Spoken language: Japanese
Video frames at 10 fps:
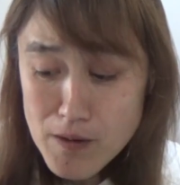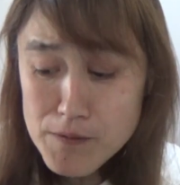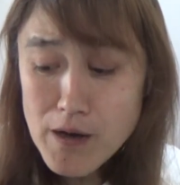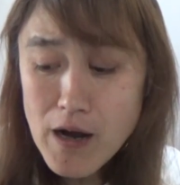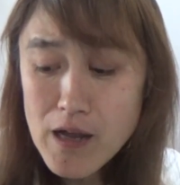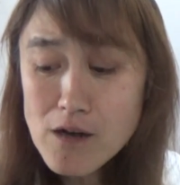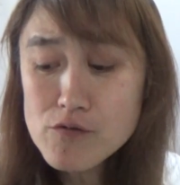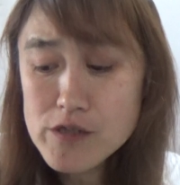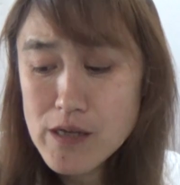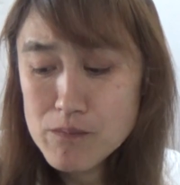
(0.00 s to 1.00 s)
だから早
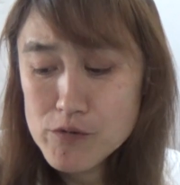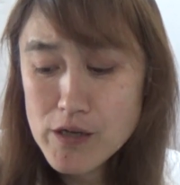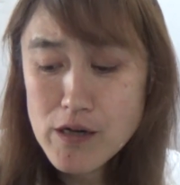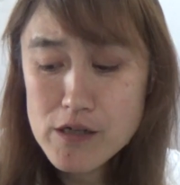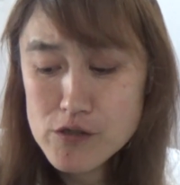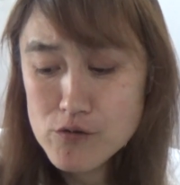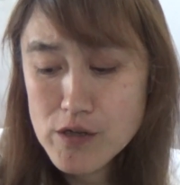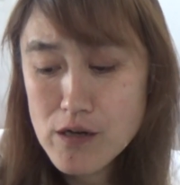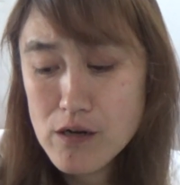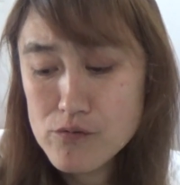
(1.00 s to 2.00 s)
口なんもせっかちの
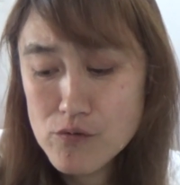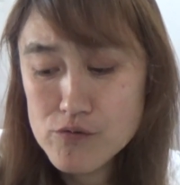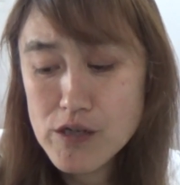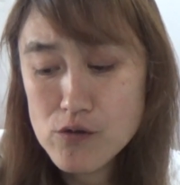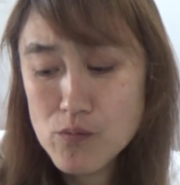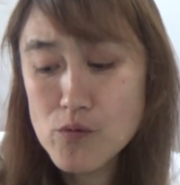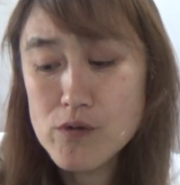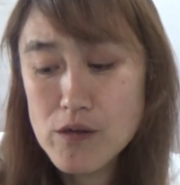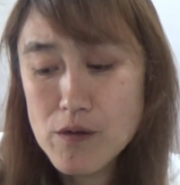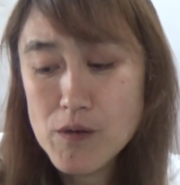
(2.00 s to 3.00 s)
性格のうちやと思ってね。